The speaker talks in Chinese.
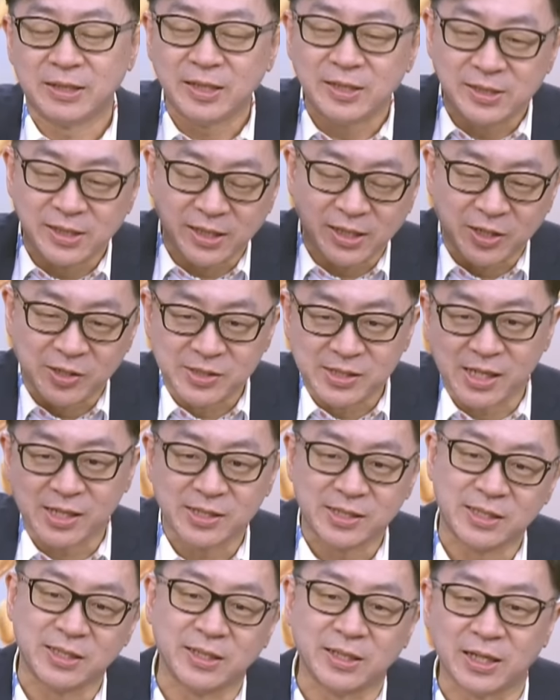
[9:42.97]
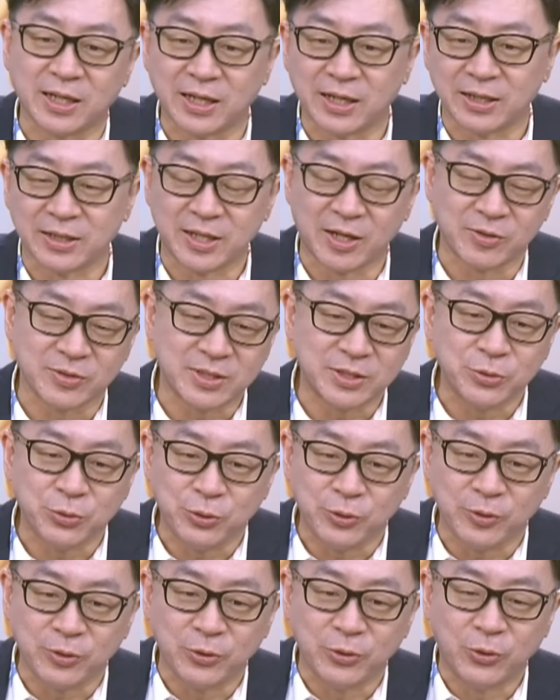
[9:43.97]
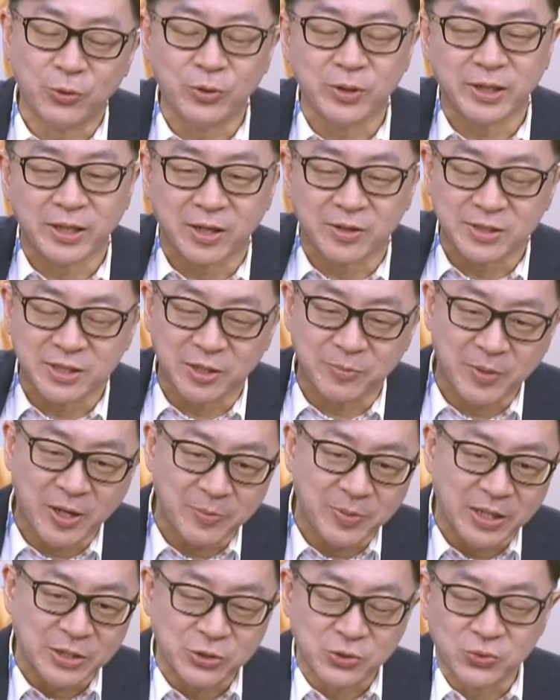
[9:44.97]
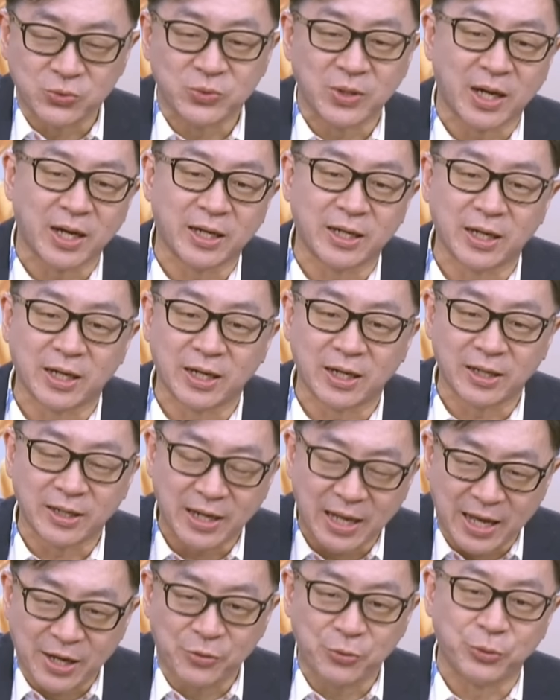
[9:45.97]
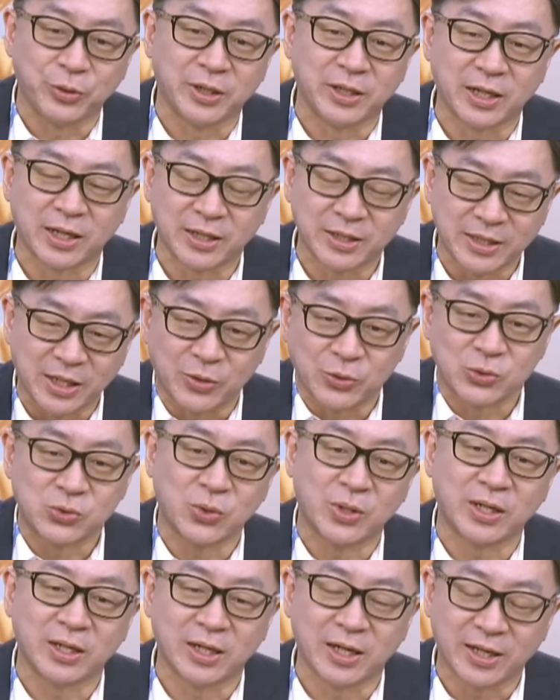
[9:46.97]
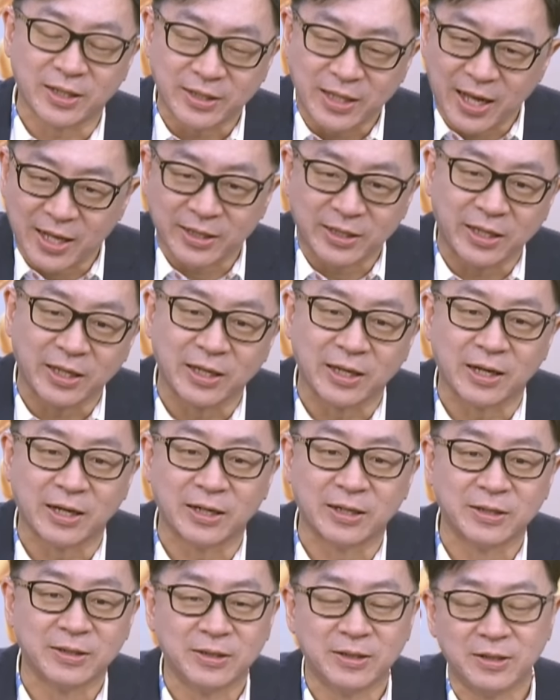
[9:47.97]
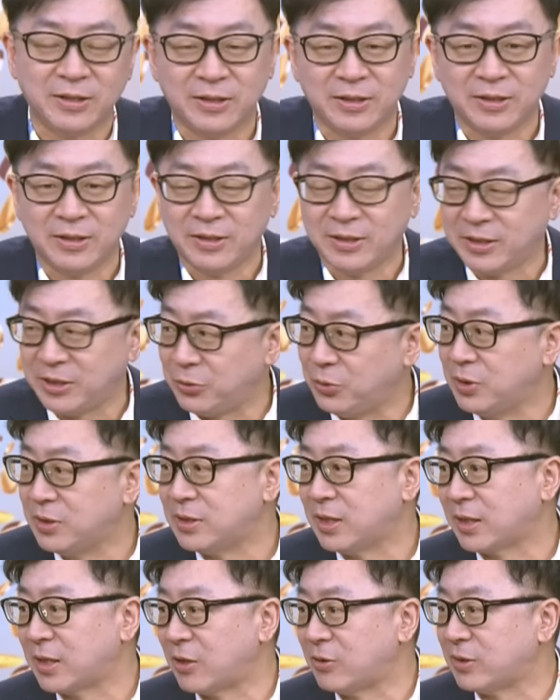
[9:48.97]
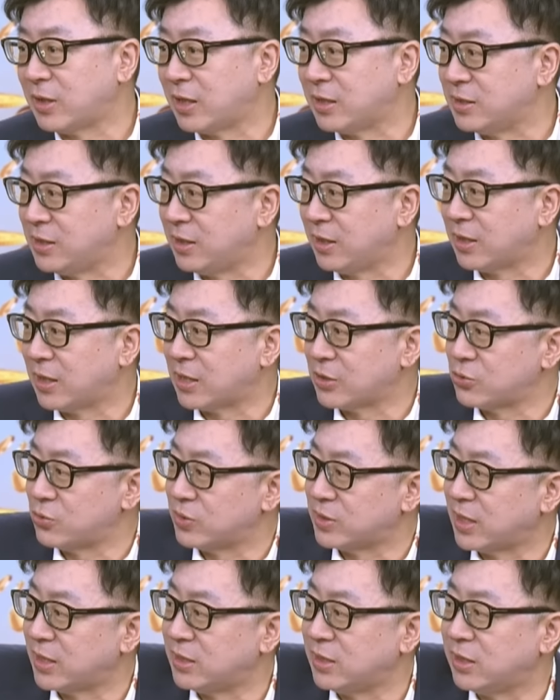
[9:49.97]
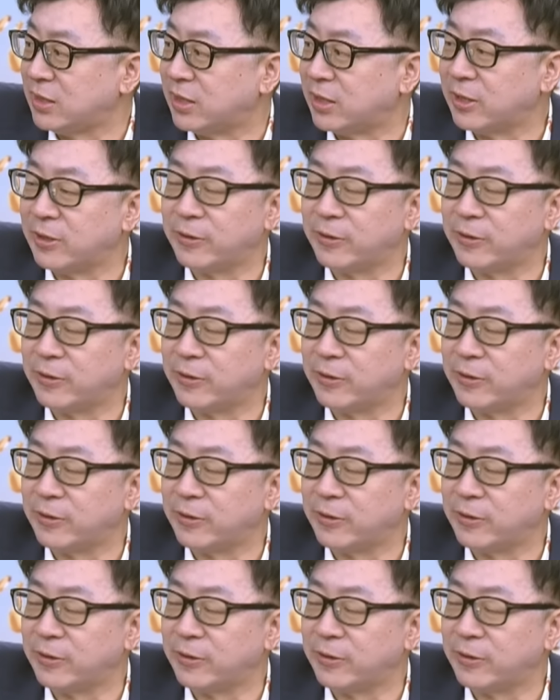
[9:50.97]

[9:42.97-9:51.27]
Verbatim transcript: 提前要降息啦，导致于获利了结卖盘出来呀，拉回啊，倒撞啊，大跌啊，因为你在高档已经跟他说再见